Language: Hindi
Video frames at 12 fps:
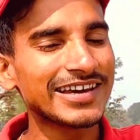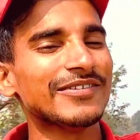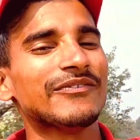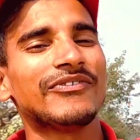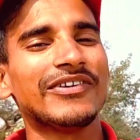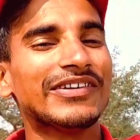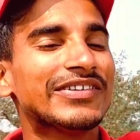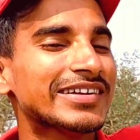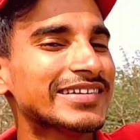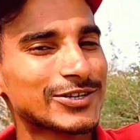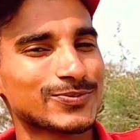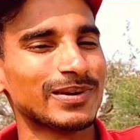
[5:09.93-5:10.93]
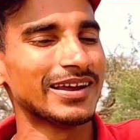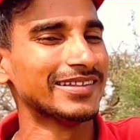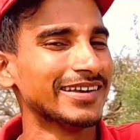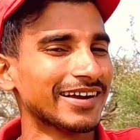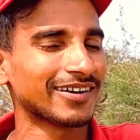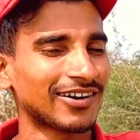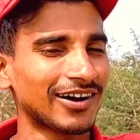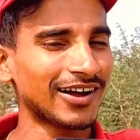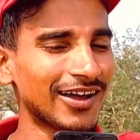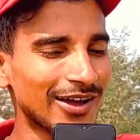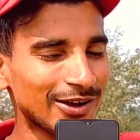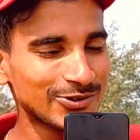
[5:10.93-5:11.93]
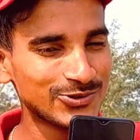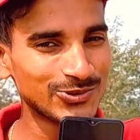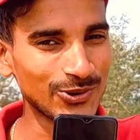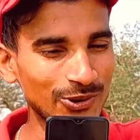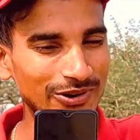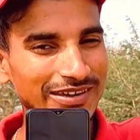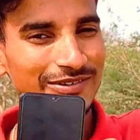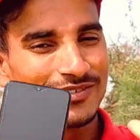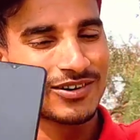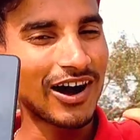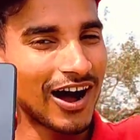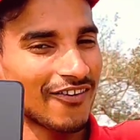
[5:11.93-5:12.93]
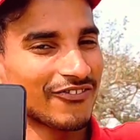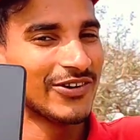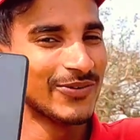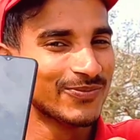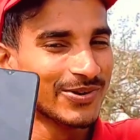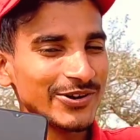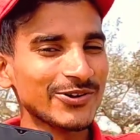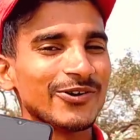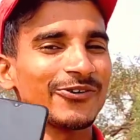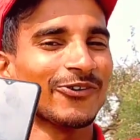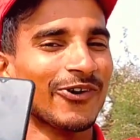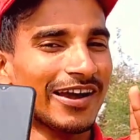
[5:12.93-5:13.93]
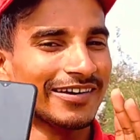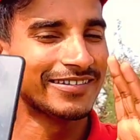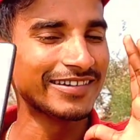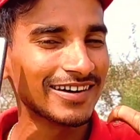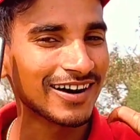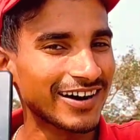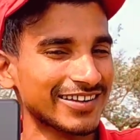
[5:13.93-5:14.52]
डी इंफिनिटी डिस्प्ले दे रखा है जो कि काफी वीडियो क्वालिटी